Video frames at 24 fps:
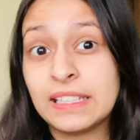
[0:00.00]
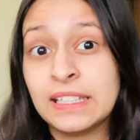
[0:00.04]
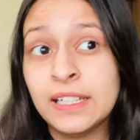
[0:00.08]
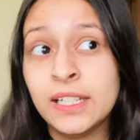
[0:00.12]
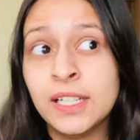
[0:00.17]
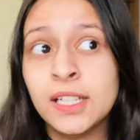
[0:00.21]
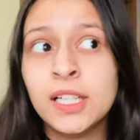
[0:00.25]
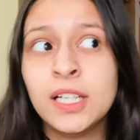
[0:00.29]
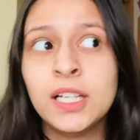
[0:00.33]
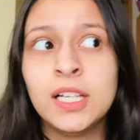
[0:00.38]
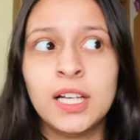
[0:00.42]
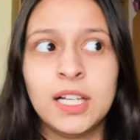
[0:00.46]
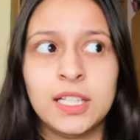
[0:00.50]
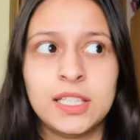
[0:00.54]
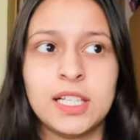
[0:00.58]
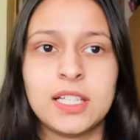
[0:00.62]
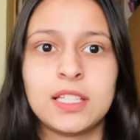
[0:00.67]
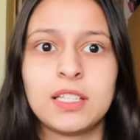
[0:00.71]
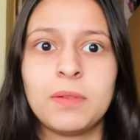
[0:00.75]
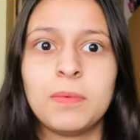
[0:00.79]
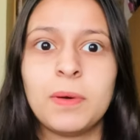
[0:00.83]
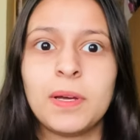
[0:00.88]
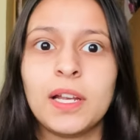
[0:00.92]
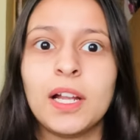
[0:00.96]
है
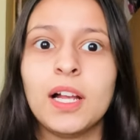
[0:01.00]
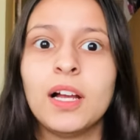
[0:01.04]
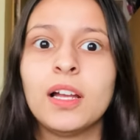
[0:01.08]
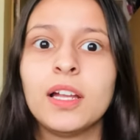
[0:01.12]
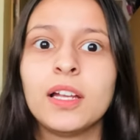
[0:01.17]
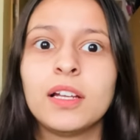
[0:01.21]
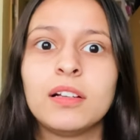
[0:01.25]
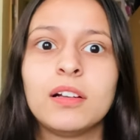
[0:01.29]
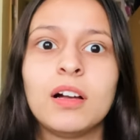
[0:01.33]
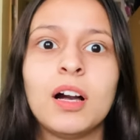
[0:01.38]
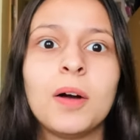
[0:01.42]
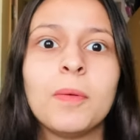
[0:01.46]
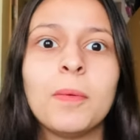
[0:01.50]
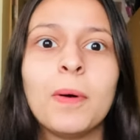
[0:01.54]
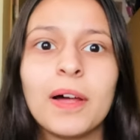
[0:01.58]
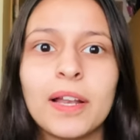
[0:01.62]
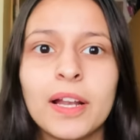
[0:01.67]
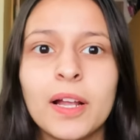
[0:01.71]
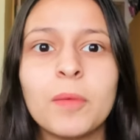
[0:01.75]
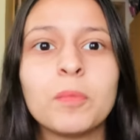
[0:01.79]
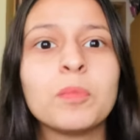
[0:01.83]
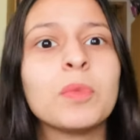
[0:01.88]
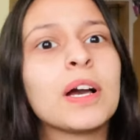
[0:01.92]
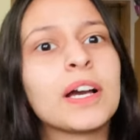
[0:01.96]
जैसे हमारा एक हमारा
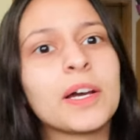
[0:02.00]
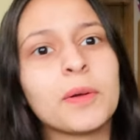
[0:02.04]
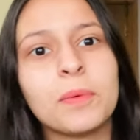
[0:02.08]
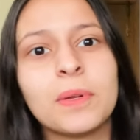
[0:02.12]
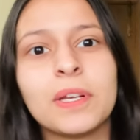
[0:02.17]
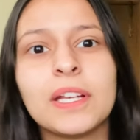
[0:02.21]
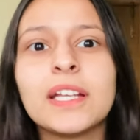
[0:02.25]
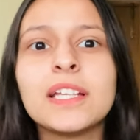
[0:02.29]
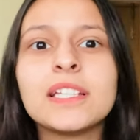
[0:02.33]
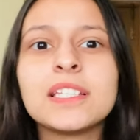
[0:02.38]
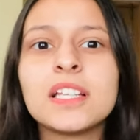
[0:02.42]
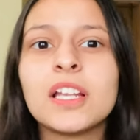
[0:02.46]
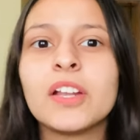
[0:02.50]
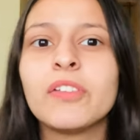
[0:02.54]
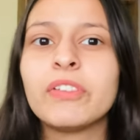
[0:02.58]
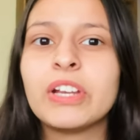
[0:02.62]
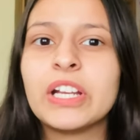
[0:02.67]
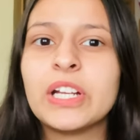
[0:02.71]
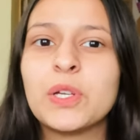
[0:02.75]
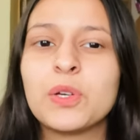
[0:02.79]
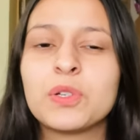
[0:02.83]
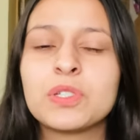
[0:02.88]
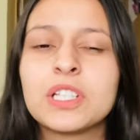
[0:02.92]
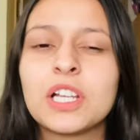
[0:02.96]
अगर मेरी किसी ने
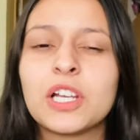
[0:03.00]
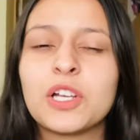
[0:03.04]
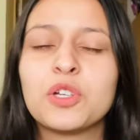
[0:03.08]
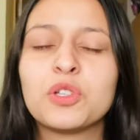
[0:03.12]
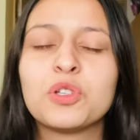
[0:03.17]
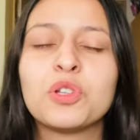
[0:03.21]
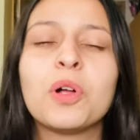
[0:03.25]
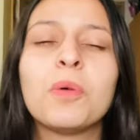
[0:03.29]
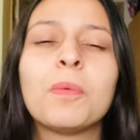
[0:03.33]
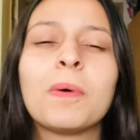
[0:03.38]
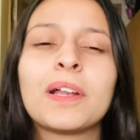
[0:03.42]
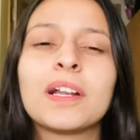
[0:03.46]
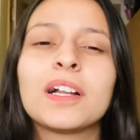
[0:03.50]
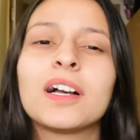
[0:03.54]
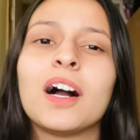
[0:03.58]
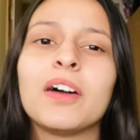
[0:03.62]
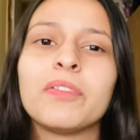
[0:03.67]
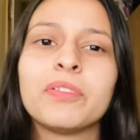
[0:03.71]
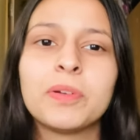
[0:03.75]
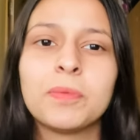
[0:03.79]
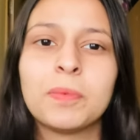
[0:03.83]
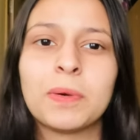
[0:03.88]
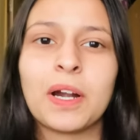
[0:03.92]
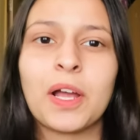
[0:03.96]
वीडियोस देखी तो हमारा
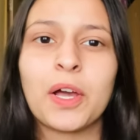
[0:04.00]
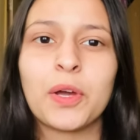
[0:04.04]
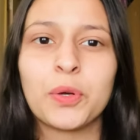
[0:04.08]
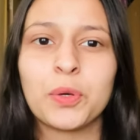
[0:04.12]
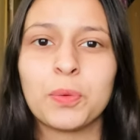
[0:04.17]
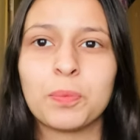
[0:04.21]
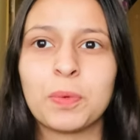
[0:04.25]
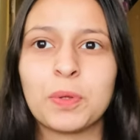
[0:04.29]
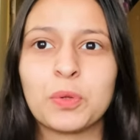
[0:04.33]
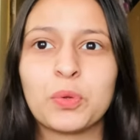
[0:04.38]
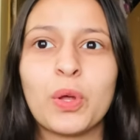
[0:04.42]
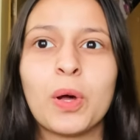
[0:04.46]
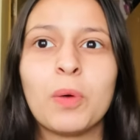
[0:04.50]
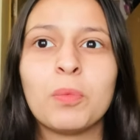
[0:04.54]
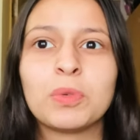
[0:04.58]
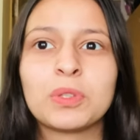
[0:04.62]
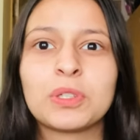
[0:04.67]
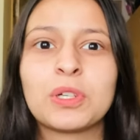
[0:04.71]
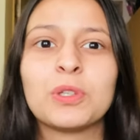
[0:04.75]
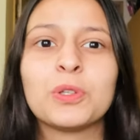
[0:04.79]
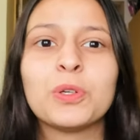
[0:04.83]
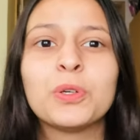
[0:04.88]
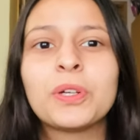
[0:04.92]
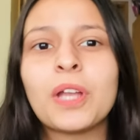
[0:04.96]
काफ़ी बड़ा ग्रुप है तो हम
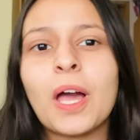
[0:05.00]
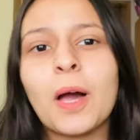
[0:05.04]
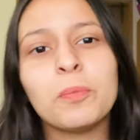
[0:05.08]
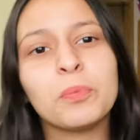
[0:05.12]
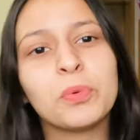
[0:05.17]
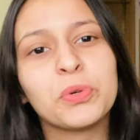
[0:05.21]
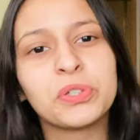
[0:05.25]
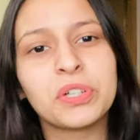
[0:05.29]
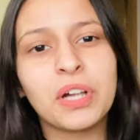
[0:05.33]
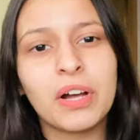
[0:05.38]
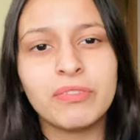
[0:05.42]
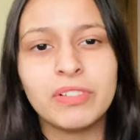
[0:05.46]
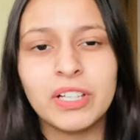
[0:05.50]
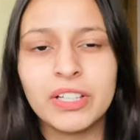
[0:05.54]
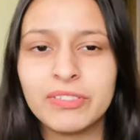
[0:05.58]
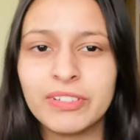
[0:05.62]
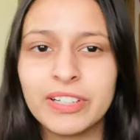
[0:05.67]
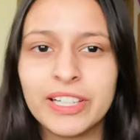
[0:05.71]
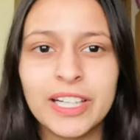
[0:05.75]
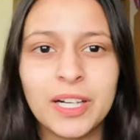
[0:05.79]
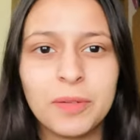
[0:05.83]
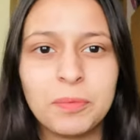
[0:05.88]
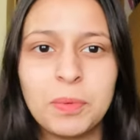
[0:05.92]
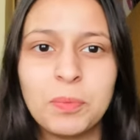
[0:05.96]
उसके तो टेम्पू ट्रैवलर
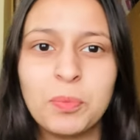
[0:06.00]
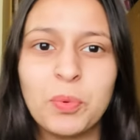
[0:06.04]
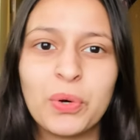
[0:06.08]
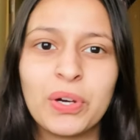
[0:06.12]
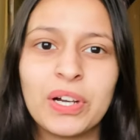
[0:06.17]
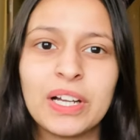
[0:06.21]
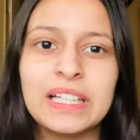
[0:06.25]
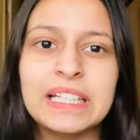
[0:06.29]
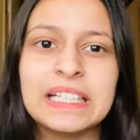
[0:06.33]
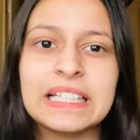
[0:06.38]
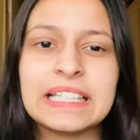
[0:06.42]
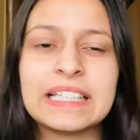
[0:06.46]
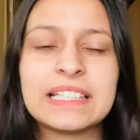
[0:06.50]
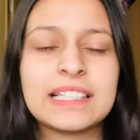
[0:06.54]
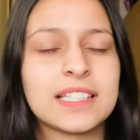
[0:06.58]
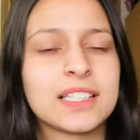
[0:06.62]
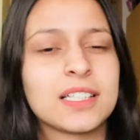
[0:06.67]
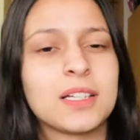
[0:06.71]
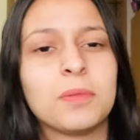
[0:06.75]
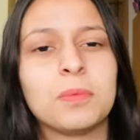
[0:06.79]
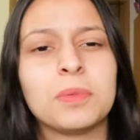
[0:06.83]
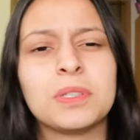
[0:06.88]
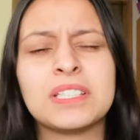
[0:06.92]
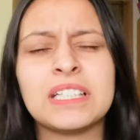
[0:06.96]
वगैरह भी बुक कर लेते हैं जैसे
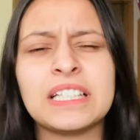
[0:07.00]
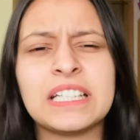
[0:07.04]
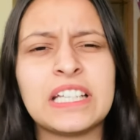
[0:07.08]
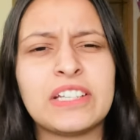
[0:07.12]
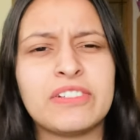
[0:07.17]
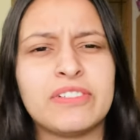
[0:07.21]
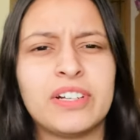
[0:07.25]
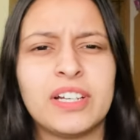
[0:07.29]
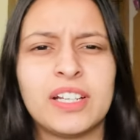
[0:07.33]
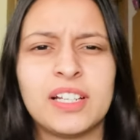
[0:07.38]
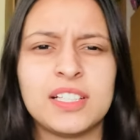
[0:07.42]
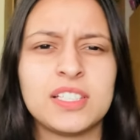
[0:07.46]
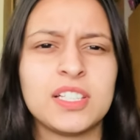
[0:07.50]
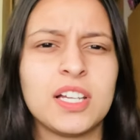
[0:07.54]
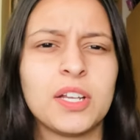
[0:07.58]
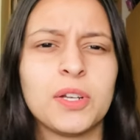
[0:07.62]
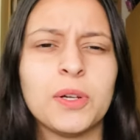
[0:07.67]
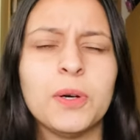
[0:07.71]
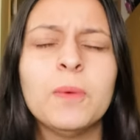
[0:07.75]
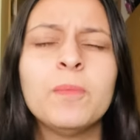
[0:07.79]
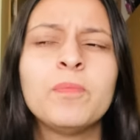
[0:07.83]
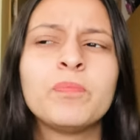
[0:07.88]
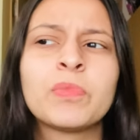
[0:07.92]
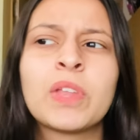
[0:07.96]
कभी सिटी वगैरह जाना
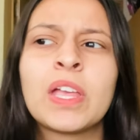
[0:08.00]
हो